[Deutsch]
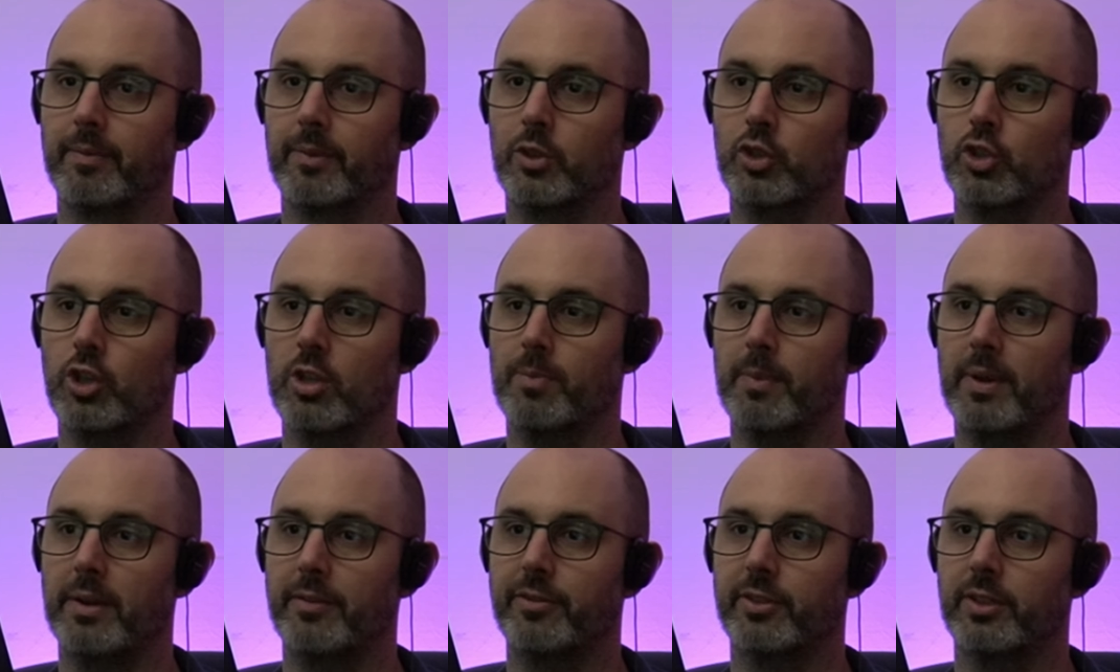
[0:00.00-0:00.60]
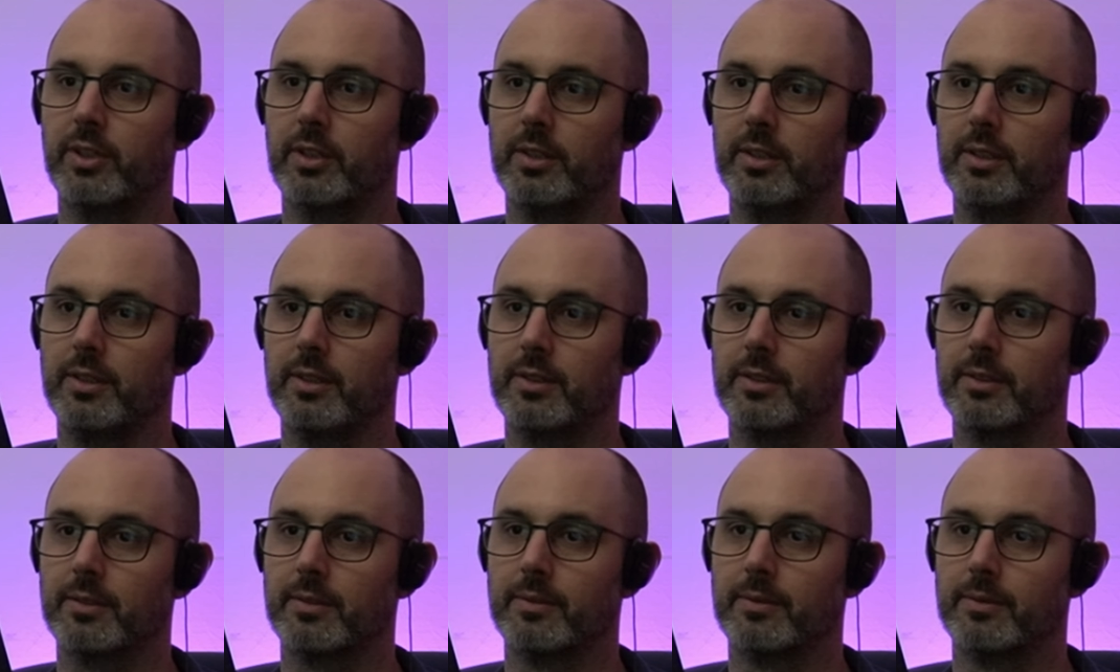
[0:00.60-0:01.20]
Tschüss, mein Freund.
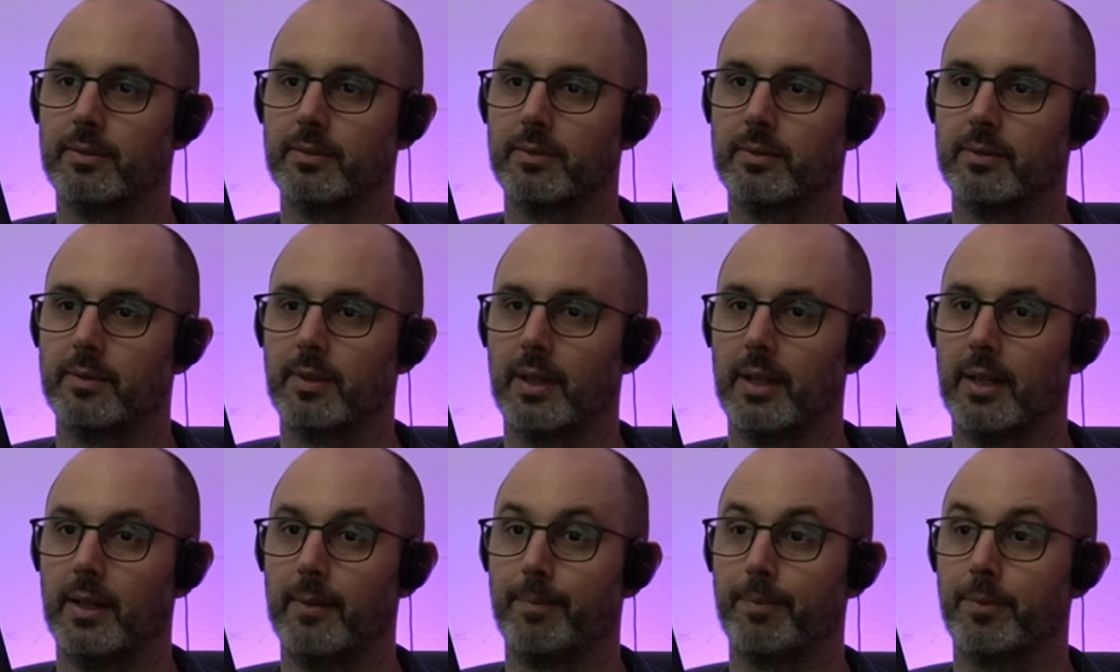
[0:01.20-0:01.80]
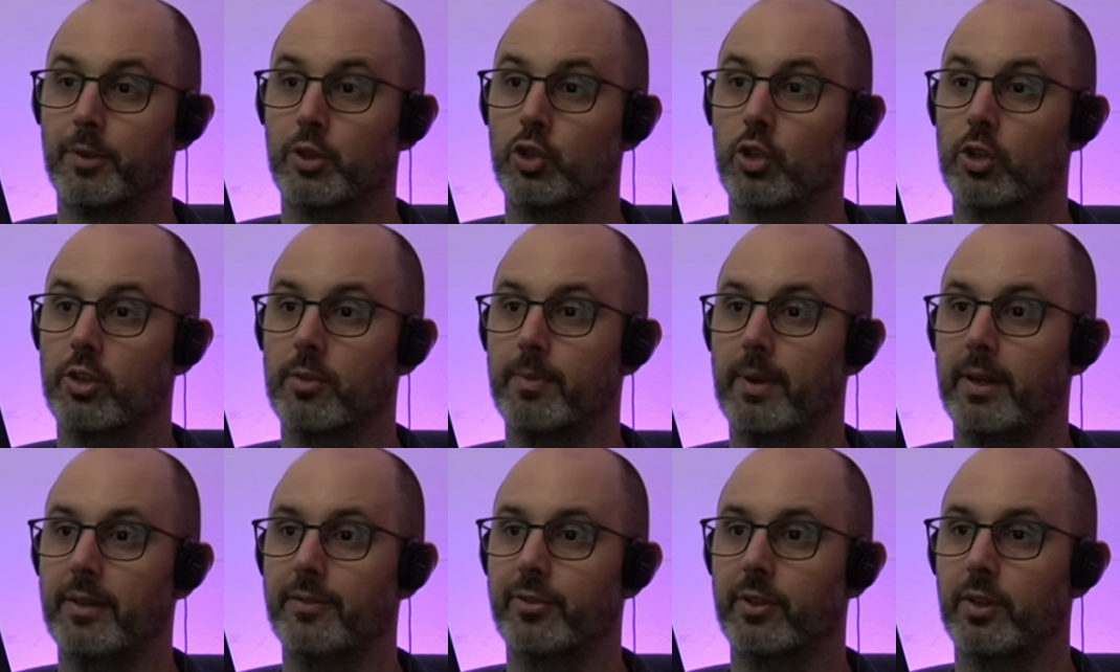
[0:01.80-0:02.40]
Tschüss,
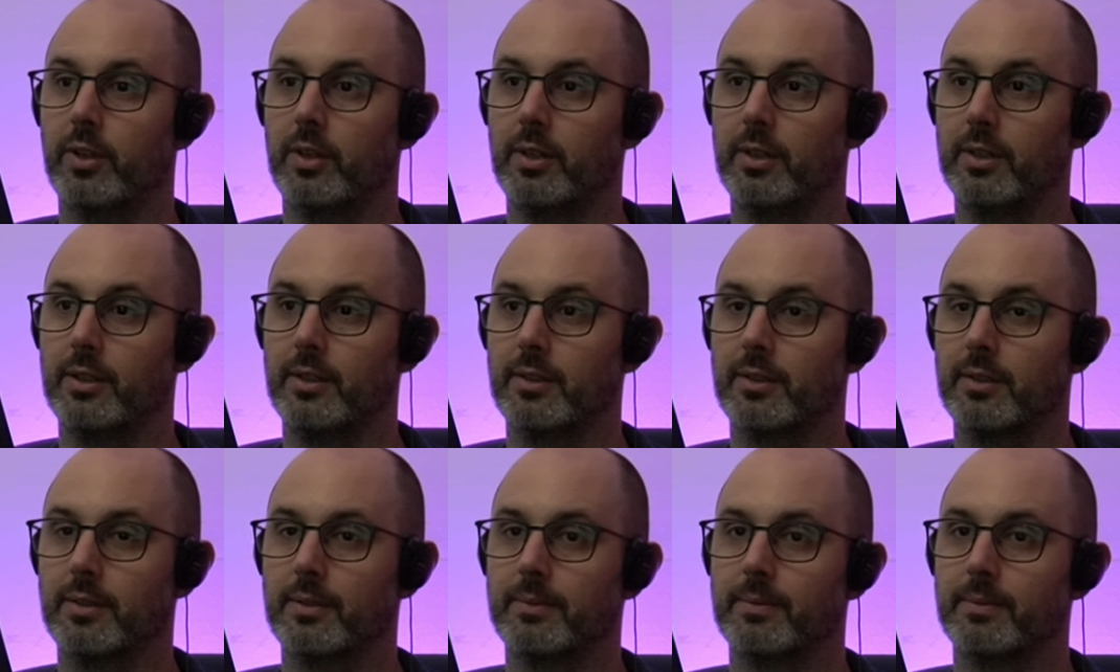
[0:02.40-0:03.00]
mein Freund.